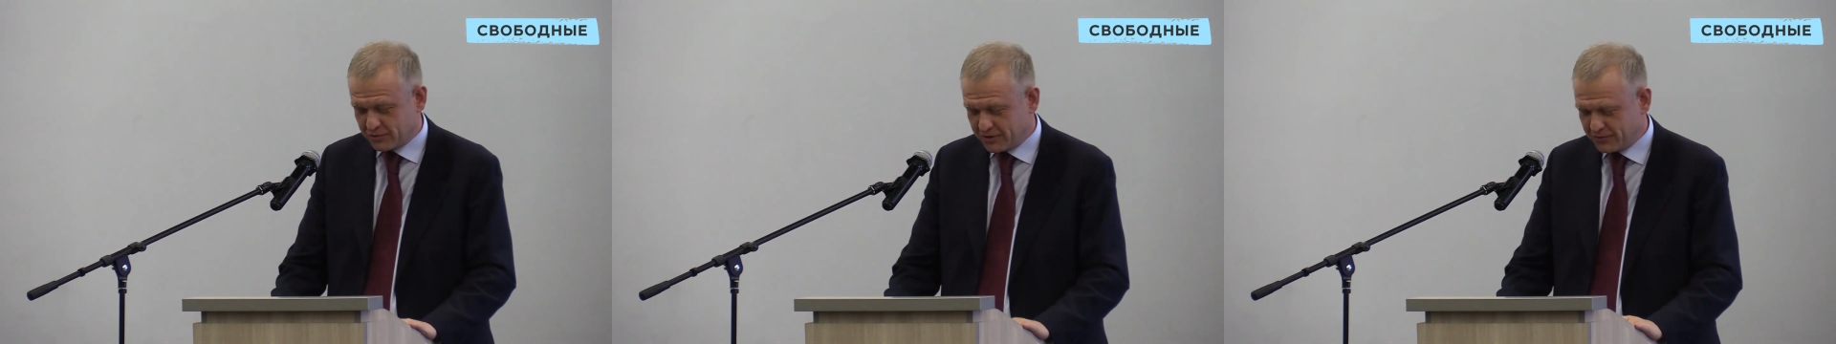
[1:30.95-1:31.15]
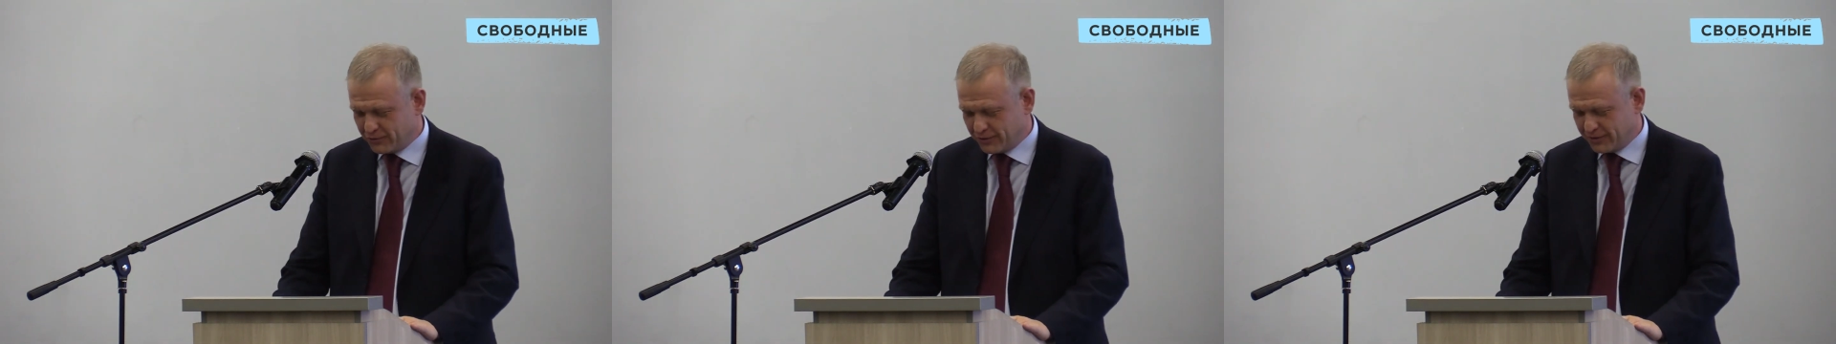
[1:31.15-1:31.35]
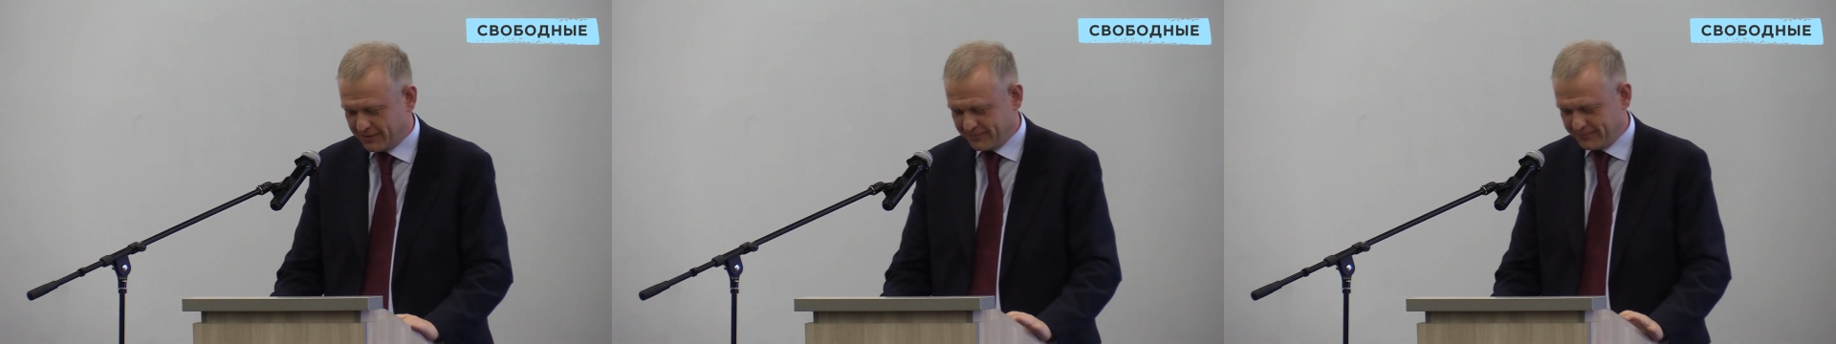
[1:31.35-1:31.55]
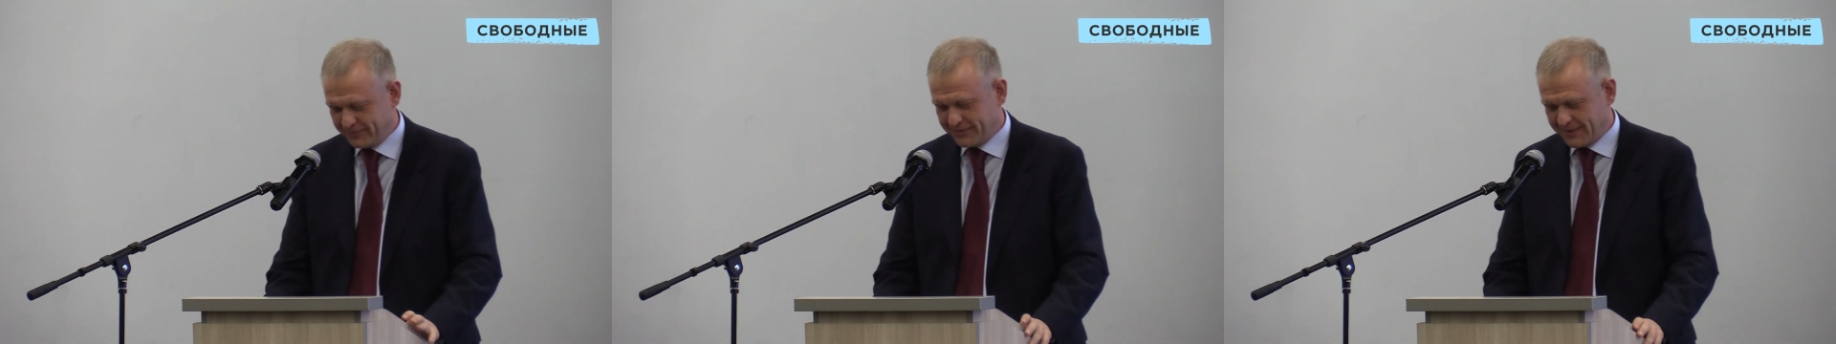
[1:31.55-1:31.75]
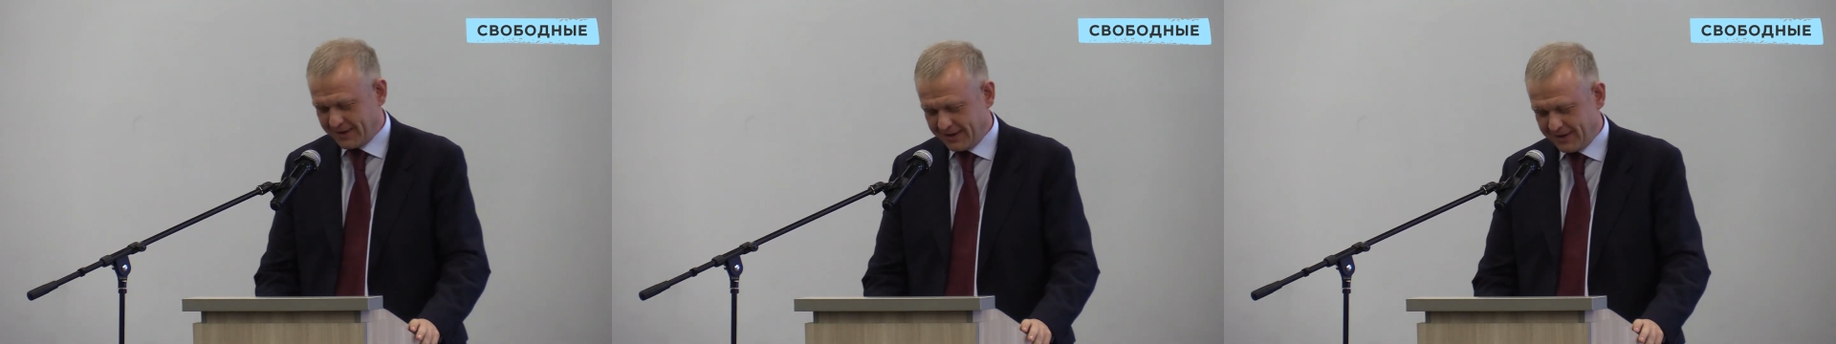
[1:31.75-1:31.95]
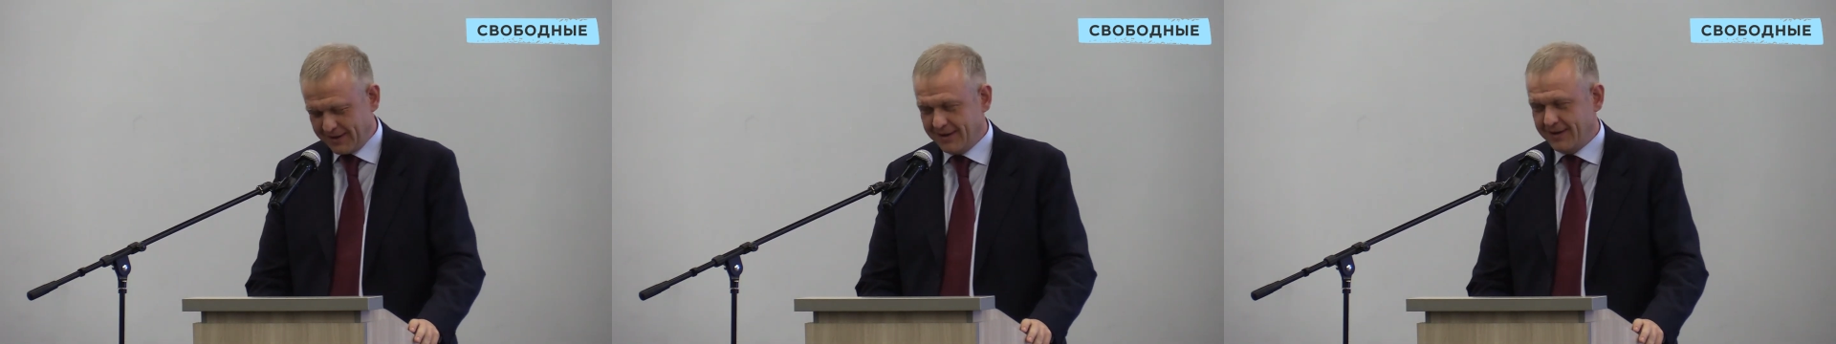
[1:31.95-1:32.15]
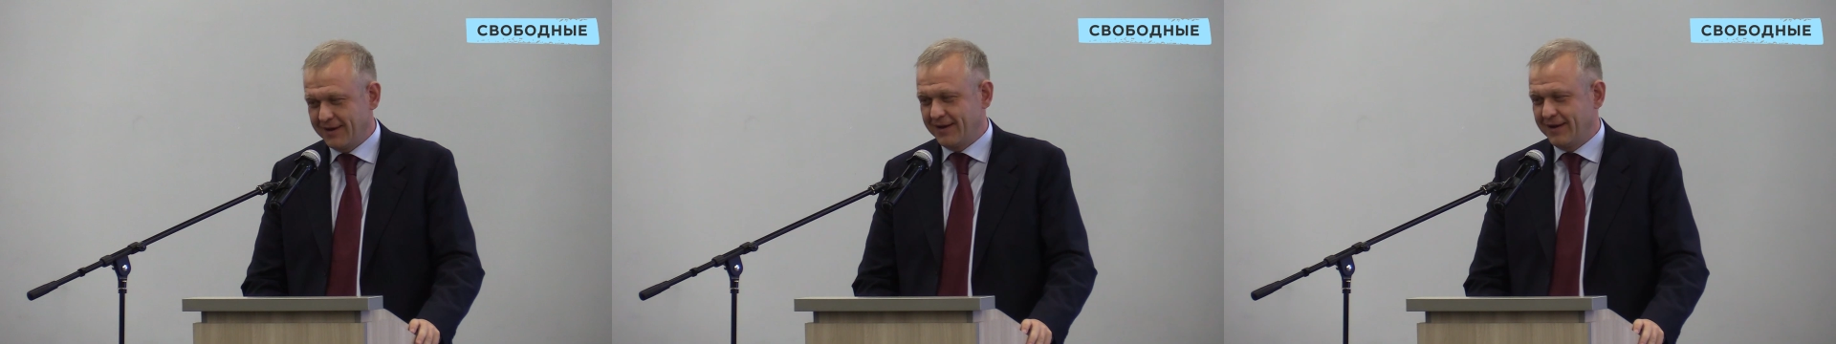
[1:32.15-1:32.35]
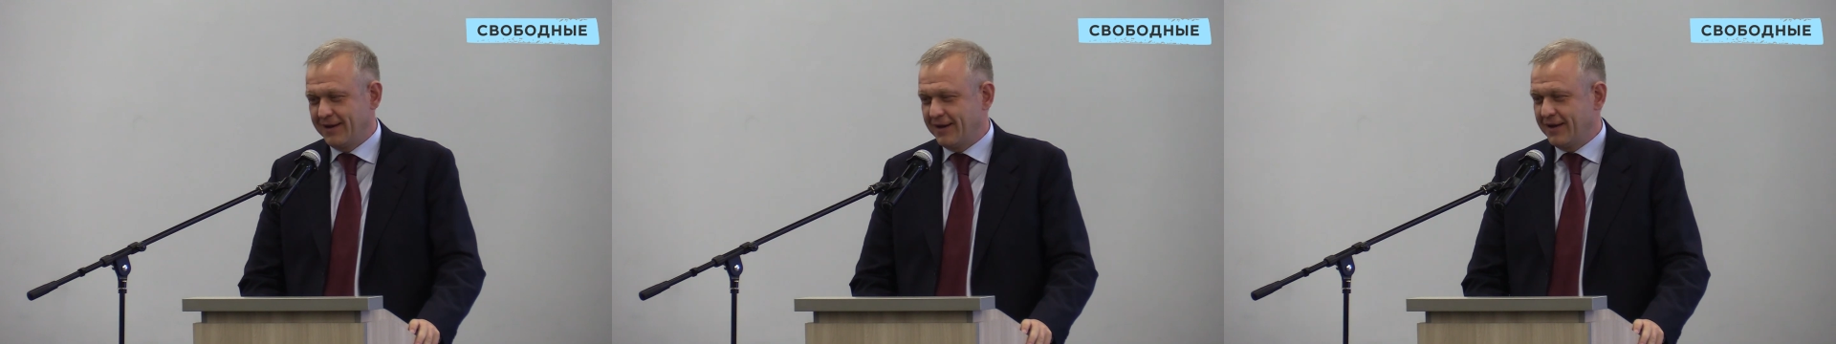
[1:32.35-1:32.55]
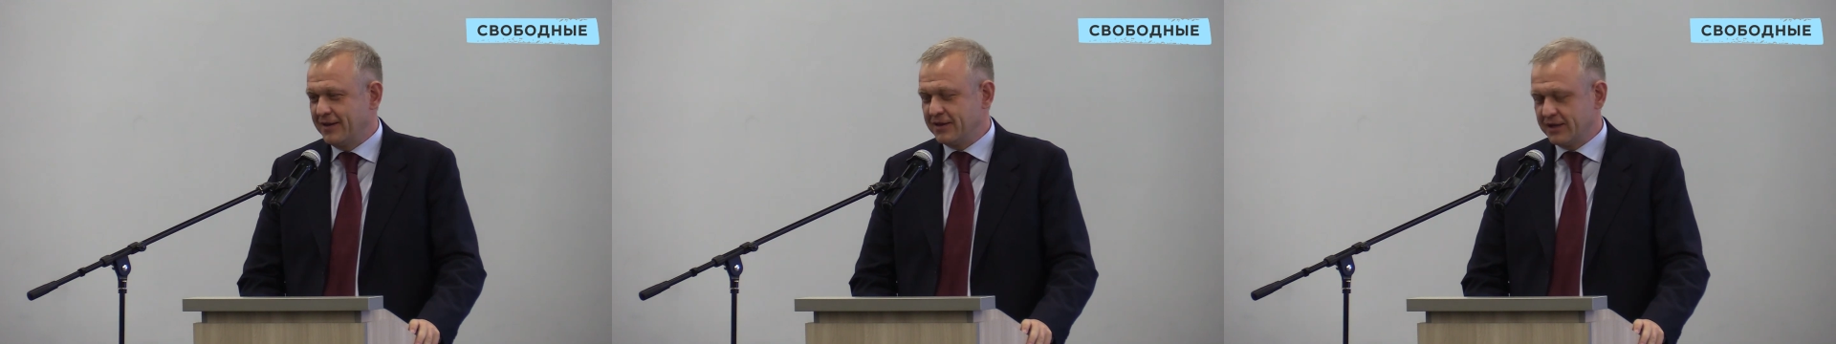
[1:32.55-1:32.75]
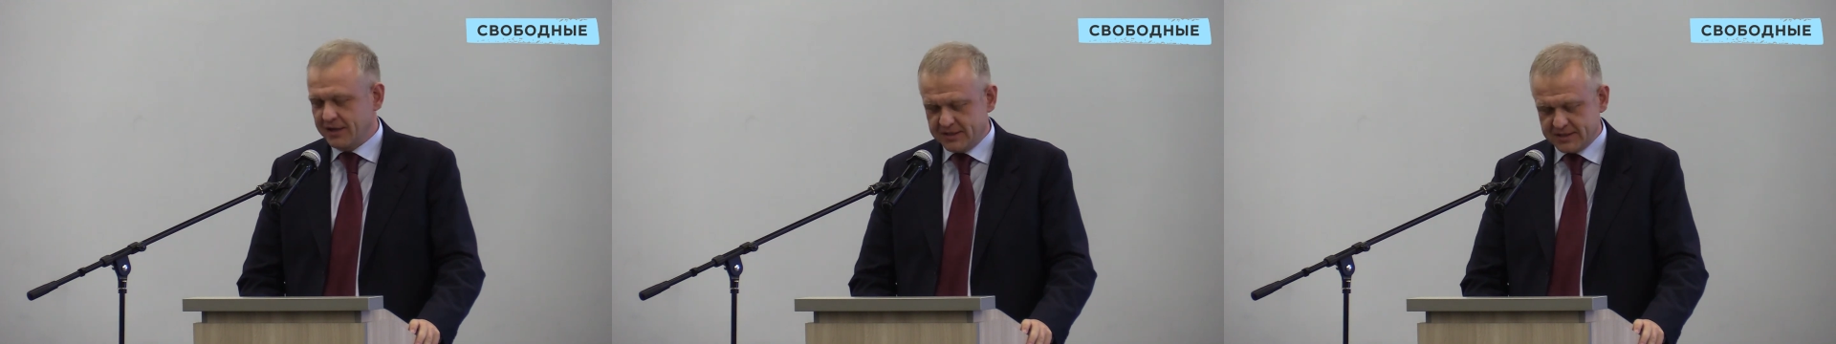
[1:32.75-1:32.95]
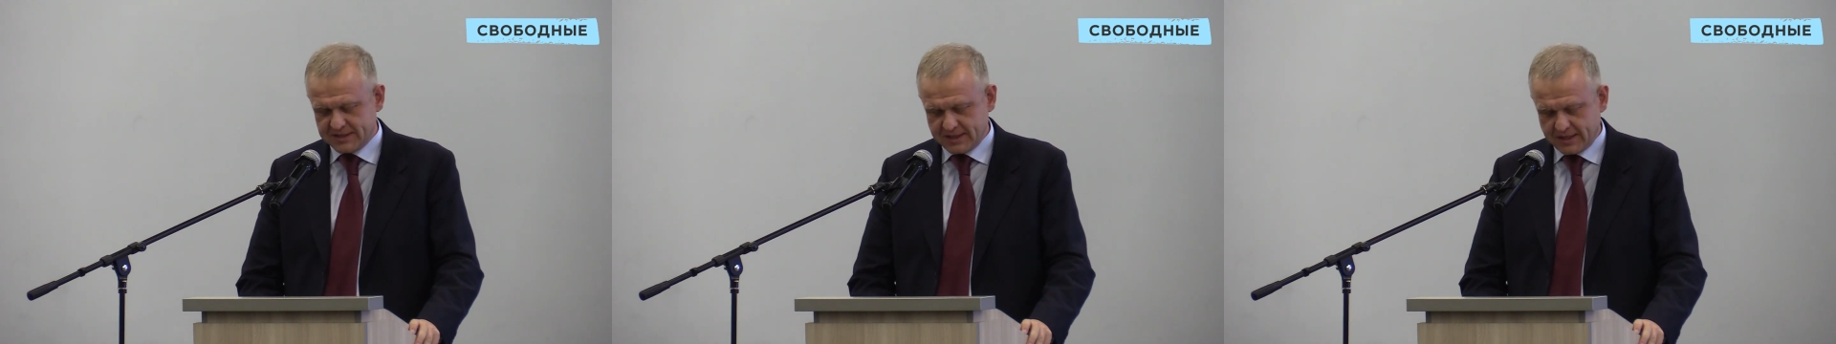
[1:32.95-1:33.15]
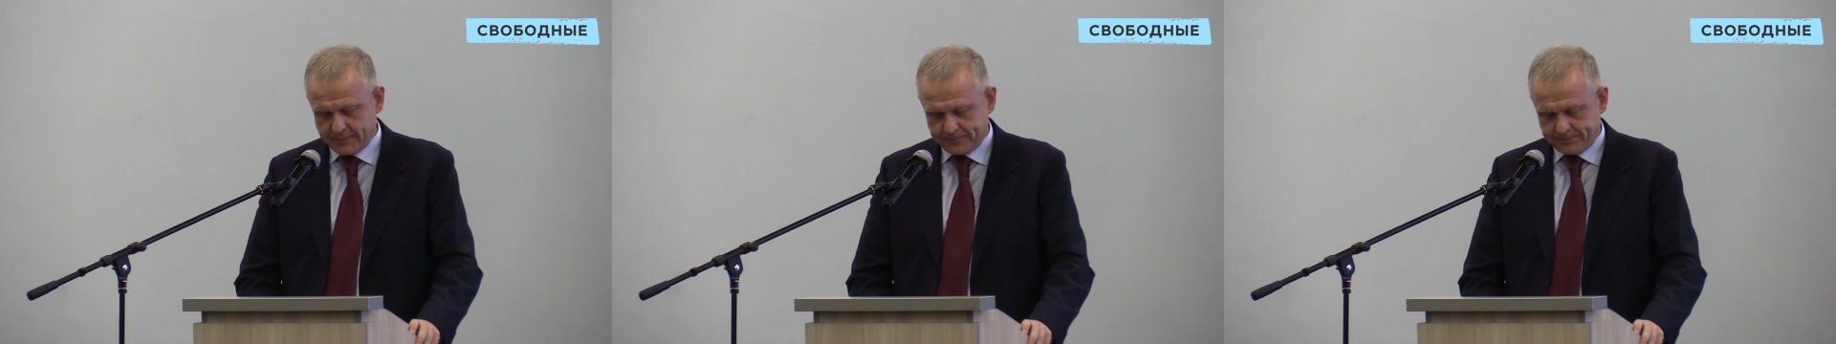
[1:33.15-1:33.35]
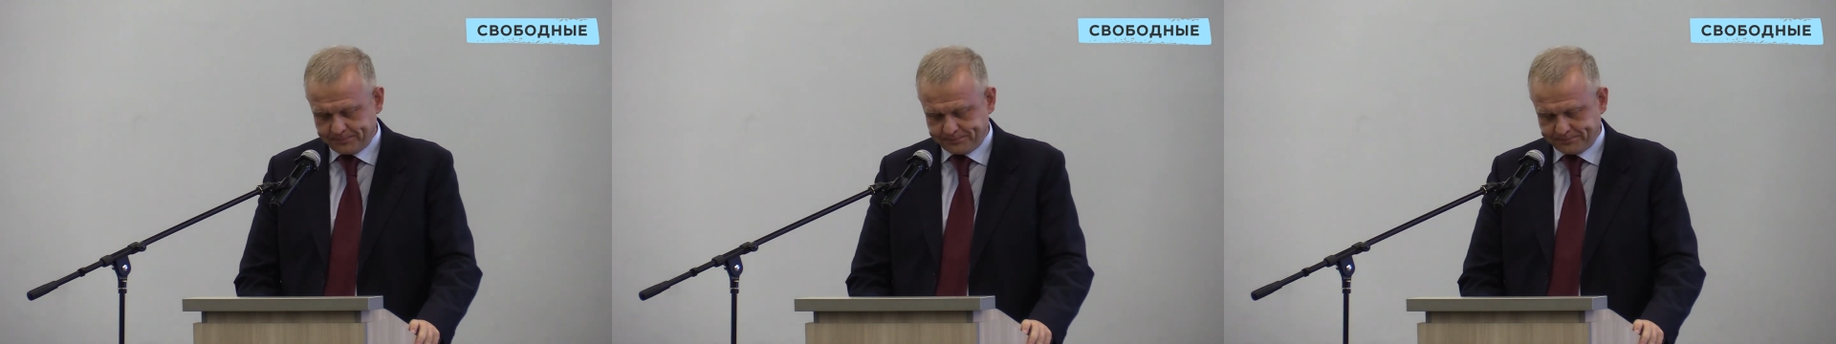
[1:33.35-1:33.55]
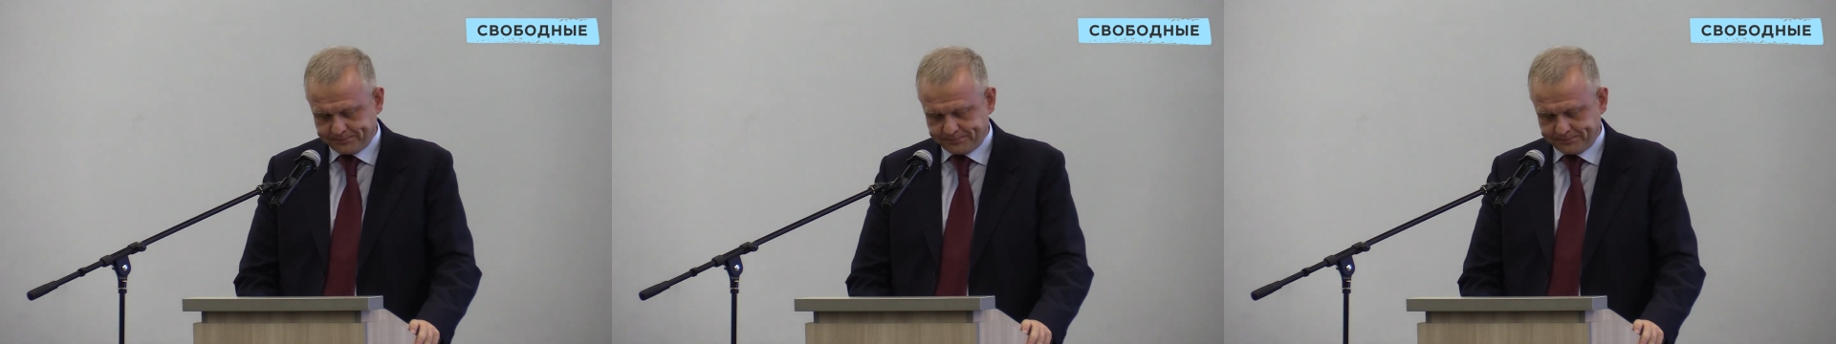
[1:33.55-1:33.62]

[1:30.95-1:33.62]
него на лице.